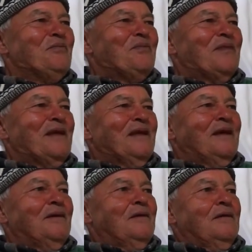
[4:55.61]
Kaç
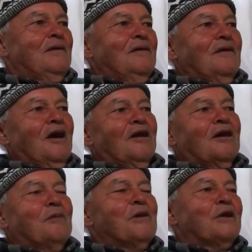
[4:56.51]
çocuk var?
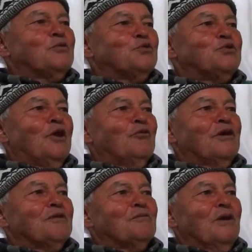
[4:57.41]
Allah'a emanet üç
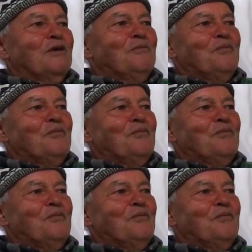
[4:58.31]
evladım var.